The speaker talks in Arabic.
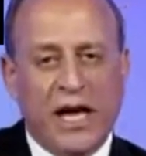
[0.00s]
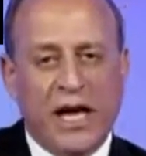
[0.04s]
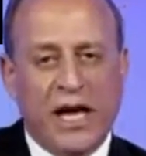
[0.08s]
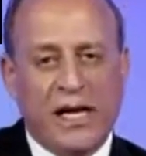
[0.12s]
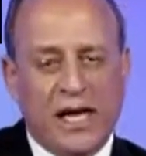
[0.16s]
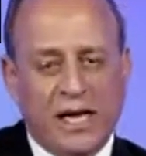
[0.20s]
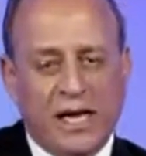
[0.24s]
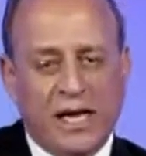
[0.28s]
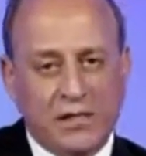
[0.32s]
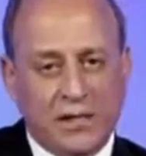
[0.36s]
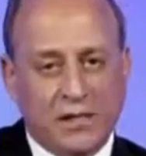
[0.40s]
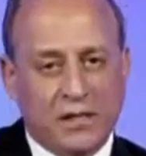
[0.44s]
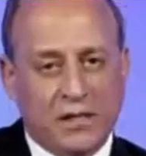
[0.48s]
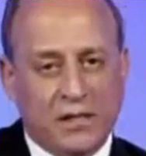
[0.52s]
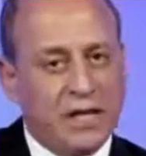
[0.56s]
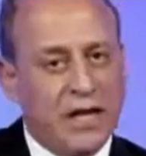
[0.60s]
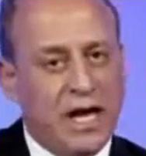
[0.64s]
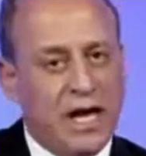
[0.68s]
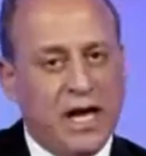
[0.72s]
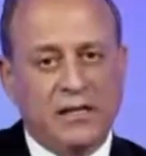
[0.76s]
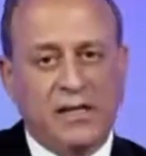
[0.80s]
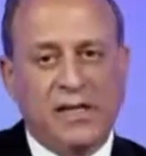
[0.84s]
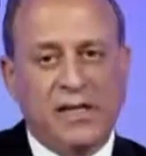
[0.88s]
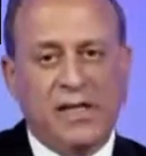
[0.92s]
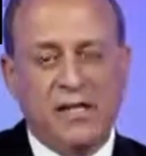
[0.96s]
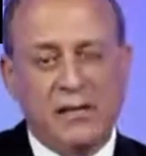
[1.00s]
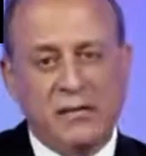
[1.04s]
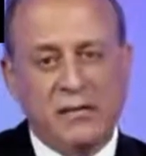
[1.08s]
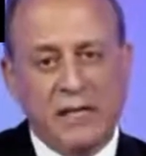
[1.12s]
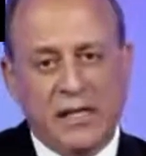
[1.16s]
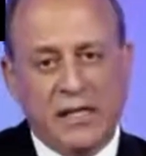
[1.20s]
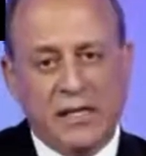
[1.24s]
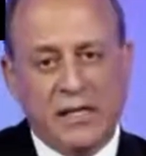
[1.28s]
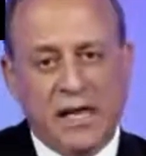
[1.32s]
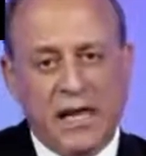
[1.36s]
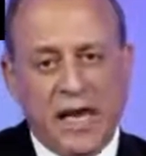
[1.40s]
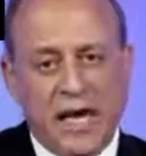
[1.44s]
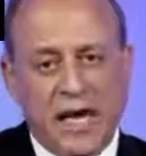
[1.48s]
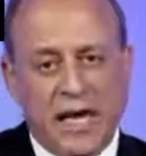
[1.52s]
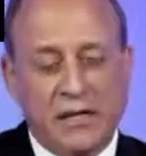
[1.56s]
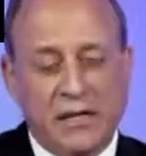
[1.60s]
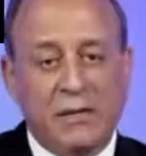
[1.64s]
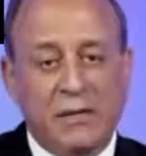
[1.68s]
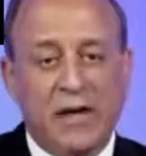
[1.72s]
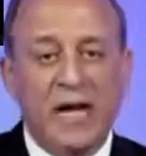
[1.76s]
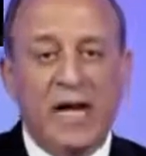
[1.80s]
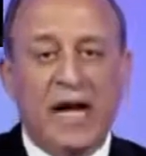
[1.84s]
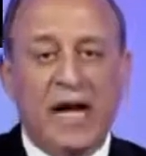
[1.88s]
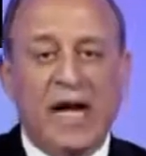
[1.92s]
الحدث أعتقد بأن اللاعب